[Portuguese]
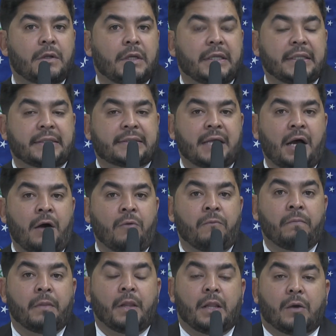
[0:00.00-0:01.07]
Então,
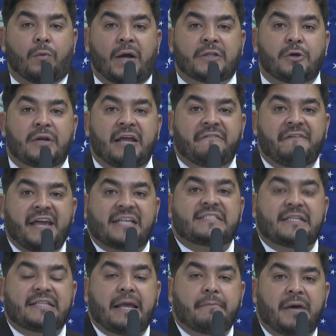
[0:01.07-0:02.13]
quando eu levei
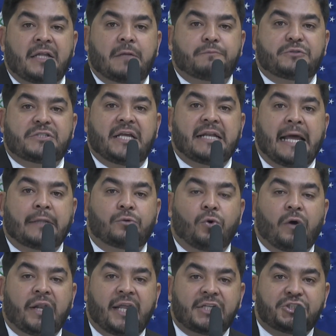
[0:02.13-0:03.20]
essa demanda para o
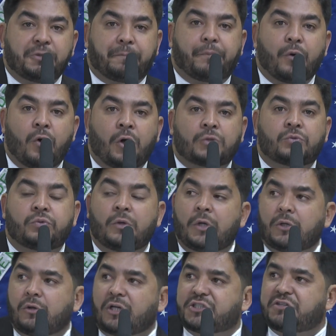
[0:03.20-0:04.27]
senador, ele de pronto,
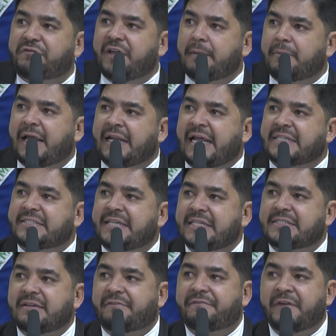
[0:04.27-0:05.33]
nós tivemos lá na
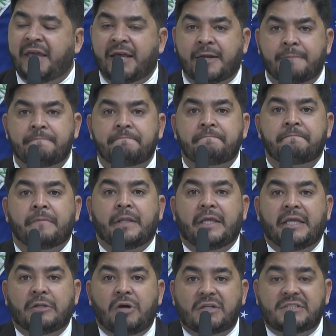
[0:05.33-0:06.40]
sexta-feira,
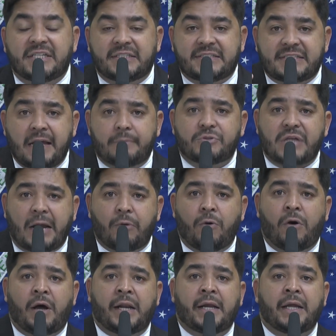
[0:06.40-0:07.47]
e nós estamos
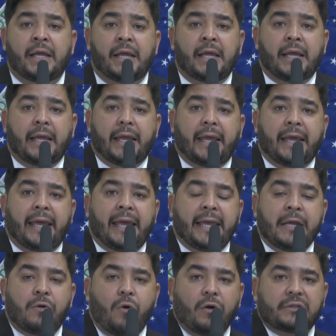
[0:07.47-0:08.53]
agora é,
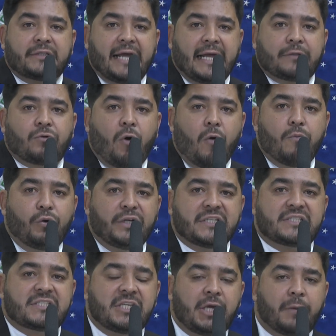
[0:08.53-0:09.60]
em contato com o
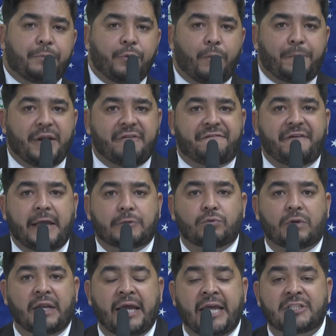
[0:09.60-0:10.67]
município e o prefeito
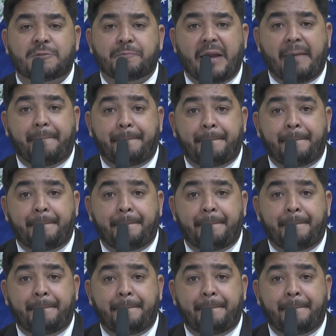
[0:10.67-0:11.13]
Gleitos para